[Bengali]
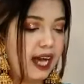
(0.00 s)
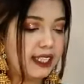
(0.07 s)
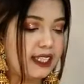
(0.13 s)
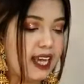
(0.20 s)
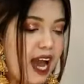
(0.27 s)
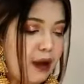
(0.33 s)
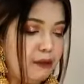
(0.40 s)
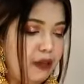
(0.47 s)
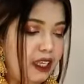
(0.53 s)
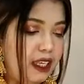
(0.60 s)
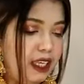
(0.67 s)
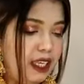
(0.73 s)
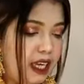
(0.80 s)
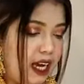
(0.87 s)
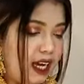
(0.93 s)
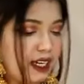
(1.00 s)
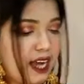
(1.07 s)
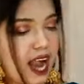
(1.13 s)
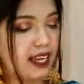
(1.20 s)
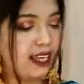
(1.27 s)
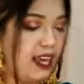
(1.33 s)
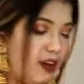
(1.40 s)
আচ্ছা আমি
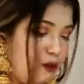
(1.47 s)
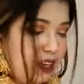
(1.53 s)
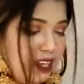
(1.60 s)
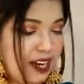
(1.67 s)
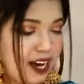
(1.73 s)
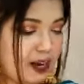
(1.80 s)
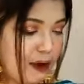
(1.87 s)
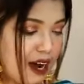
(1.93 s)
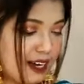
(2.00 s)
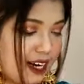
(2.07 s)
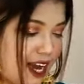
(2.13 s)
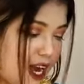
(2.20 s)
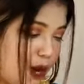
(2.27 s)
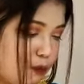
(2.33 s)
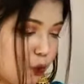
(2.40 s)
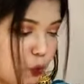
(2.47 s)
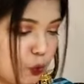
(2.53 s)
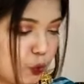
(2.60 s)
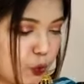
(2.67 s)
কাকে উইনার বানাবো